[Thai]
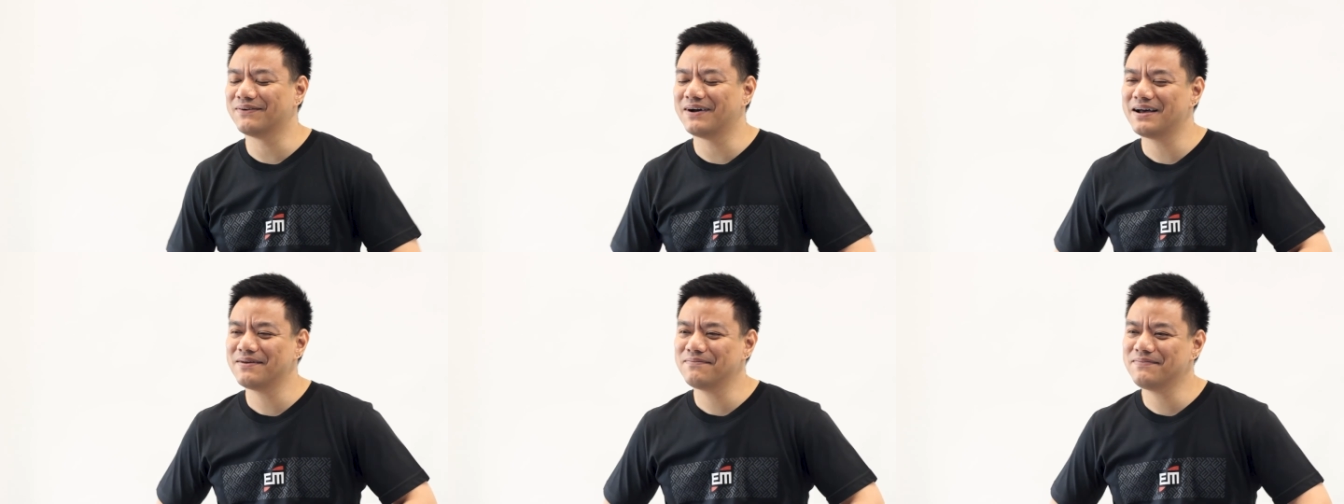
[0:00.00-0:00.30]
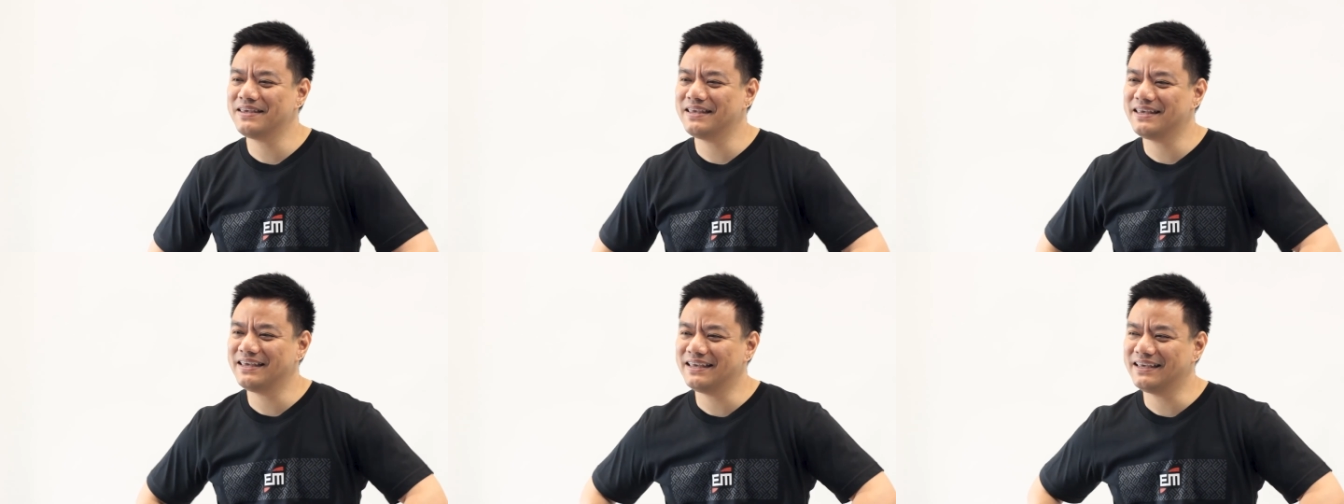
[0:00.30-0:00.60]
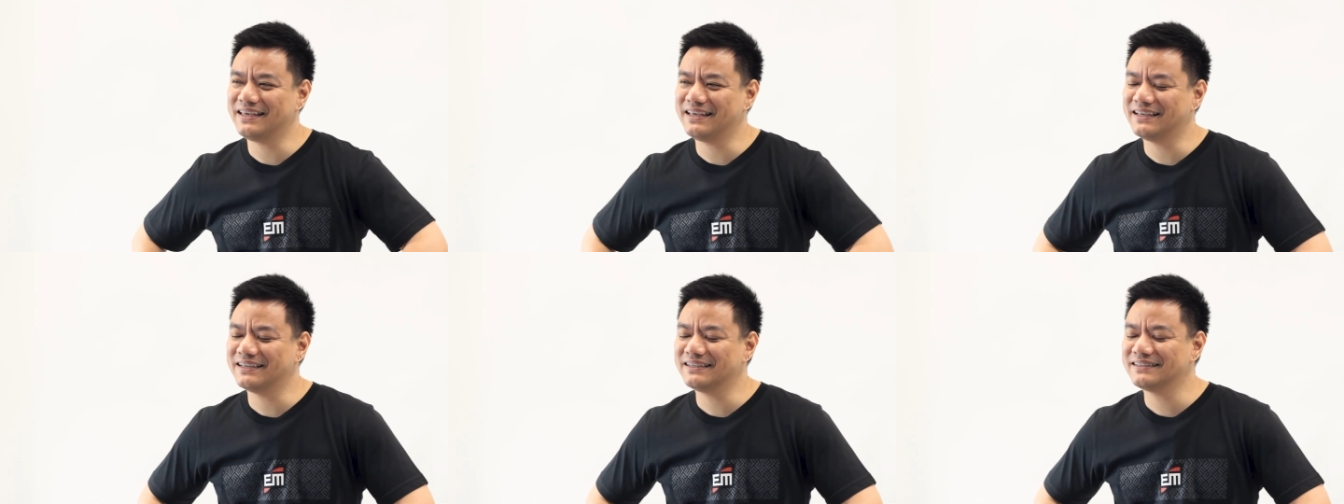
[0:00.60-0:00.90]
ว่ามี
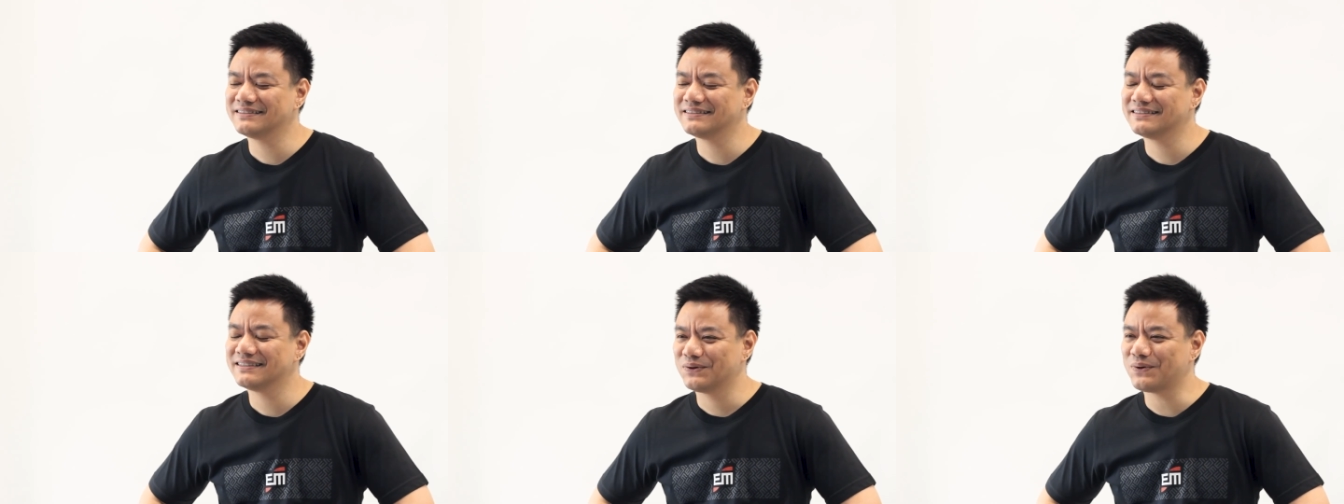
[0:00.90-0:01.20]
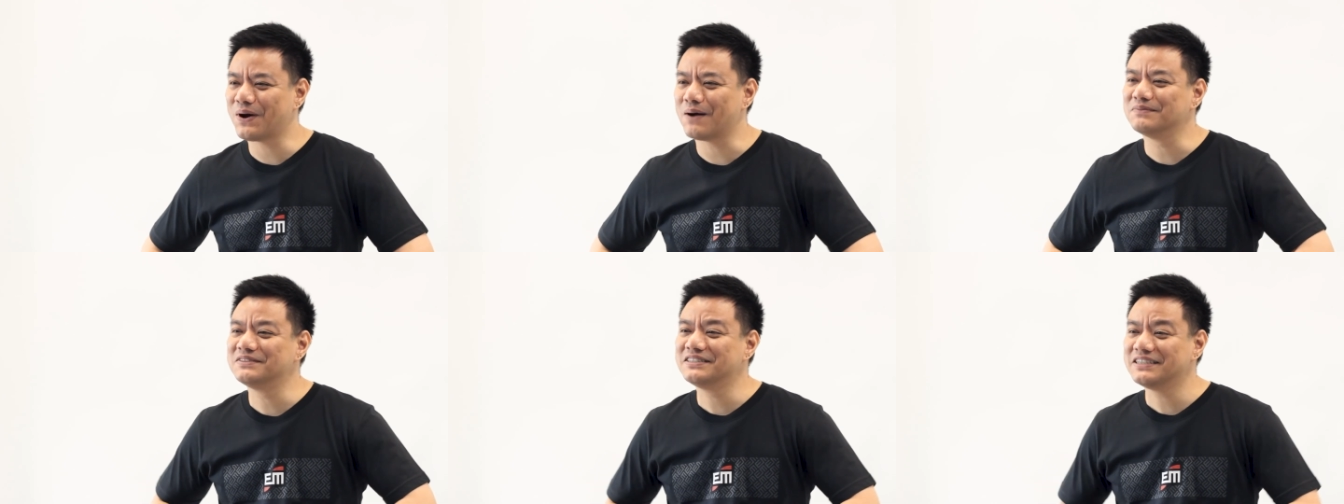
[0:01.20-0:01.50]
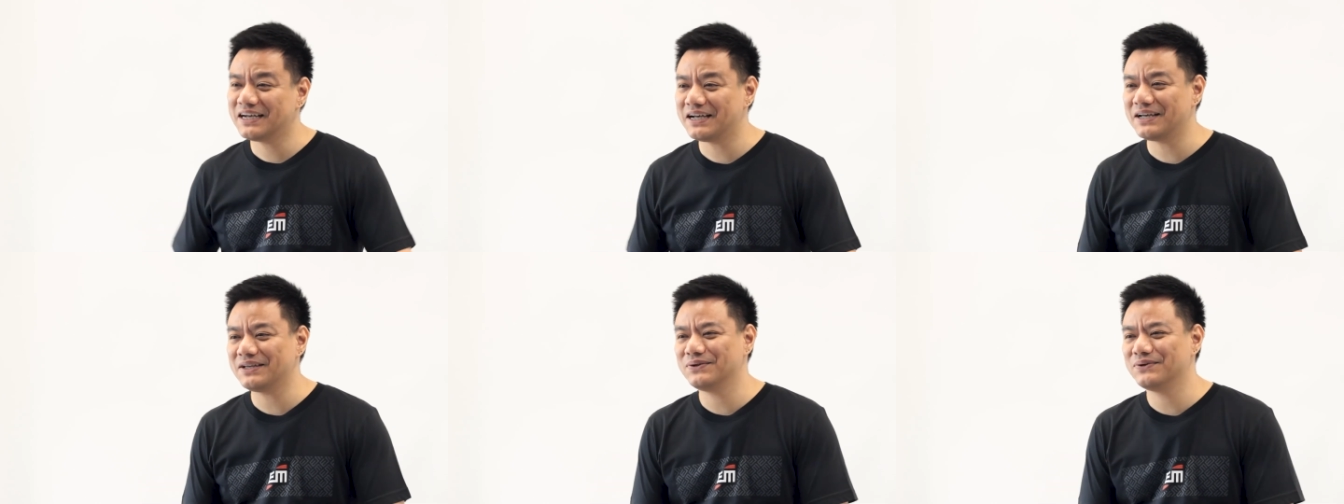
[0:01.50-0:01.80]
ความ
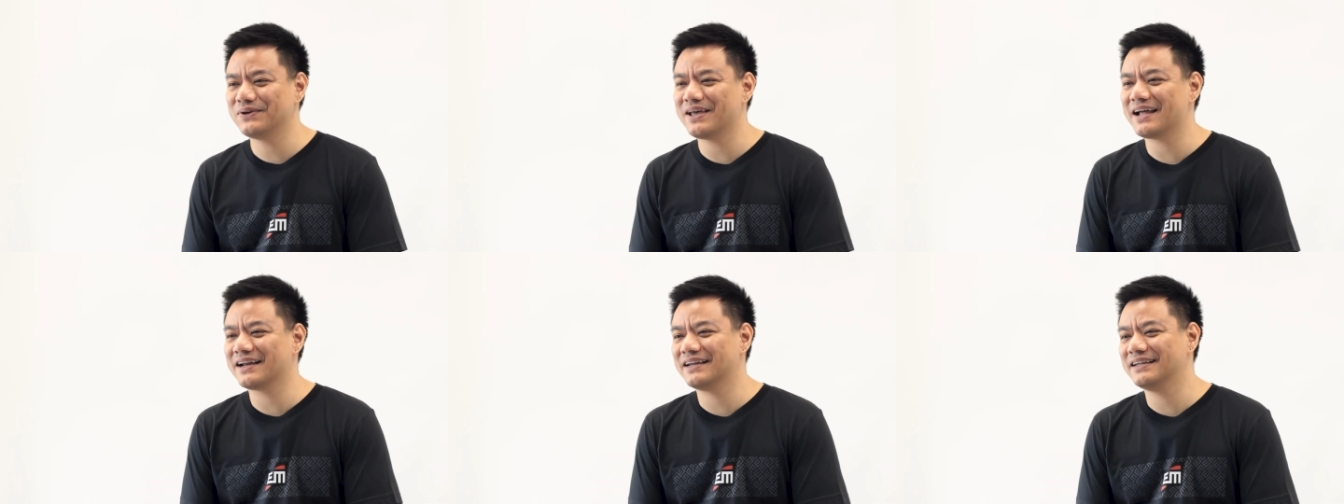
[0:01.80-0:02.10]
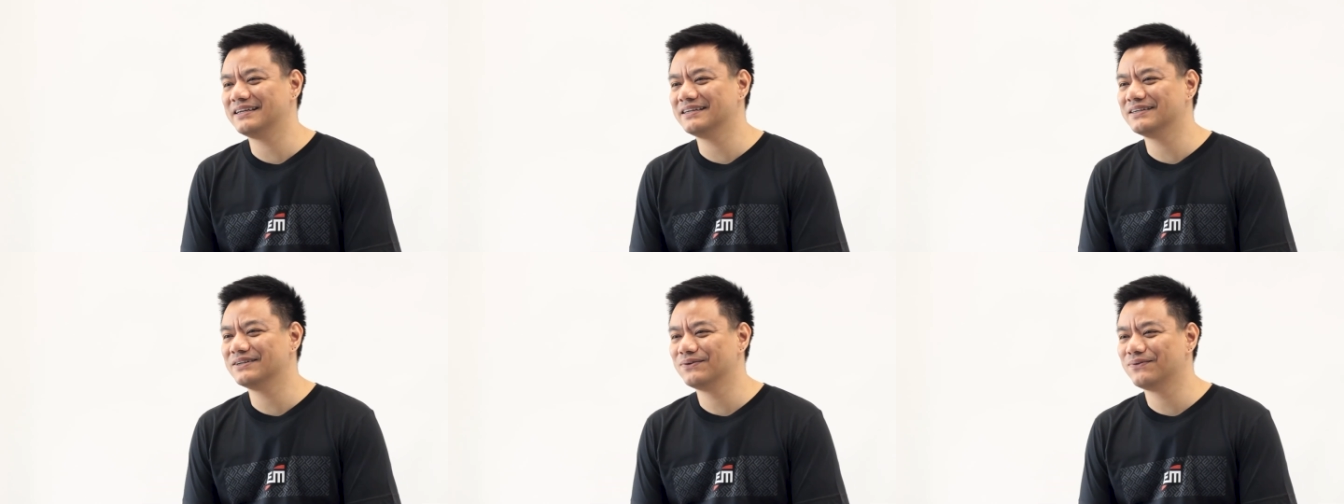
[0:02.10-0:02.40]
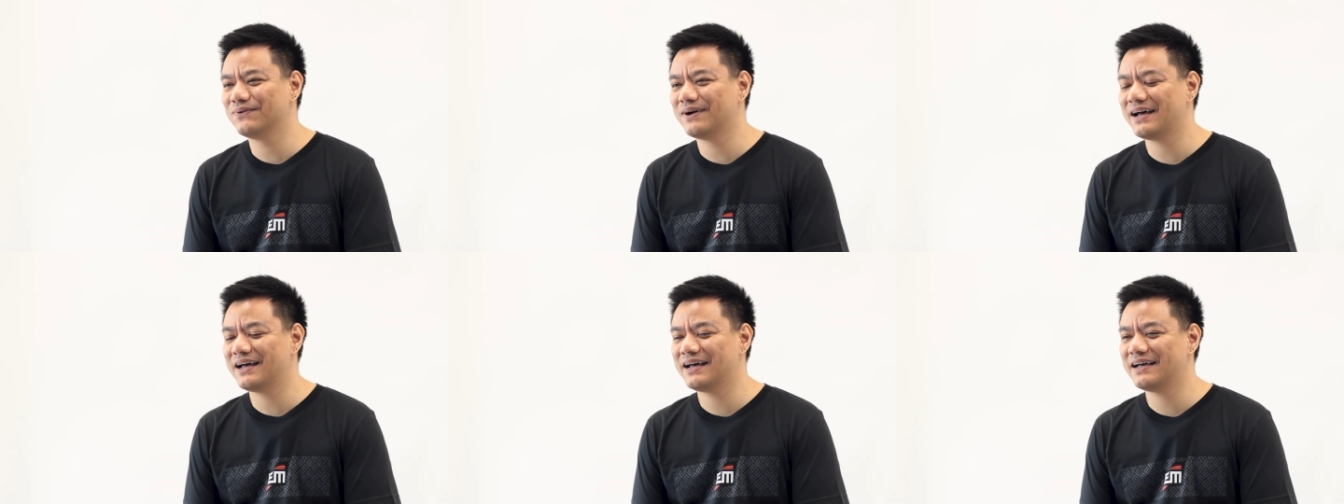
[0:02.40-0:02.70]
เชื่ออยู่อย่างหนึ่ง
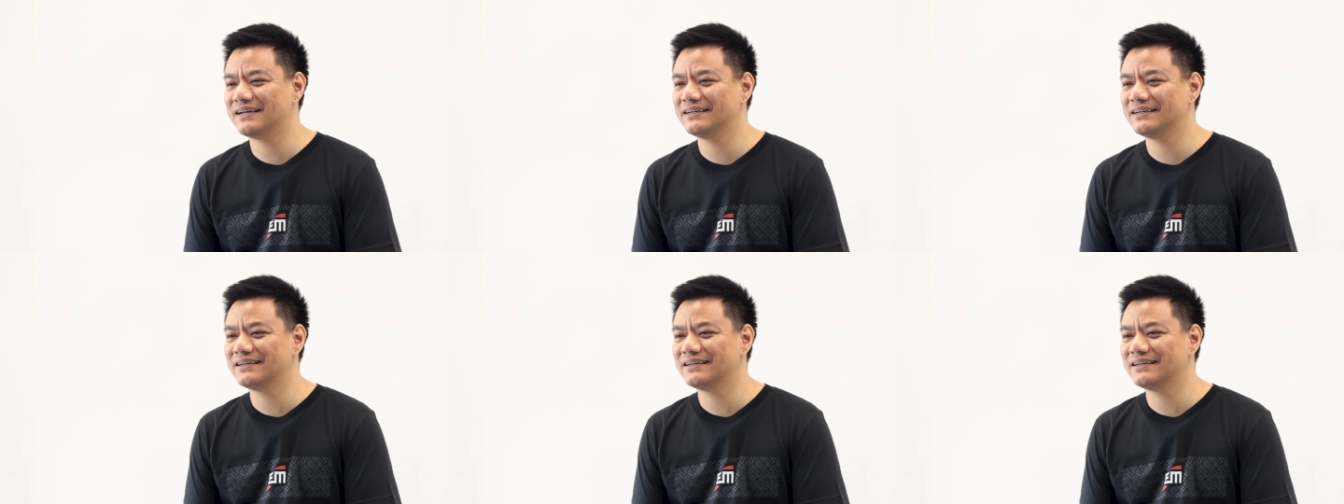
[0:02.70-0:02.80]
ว่า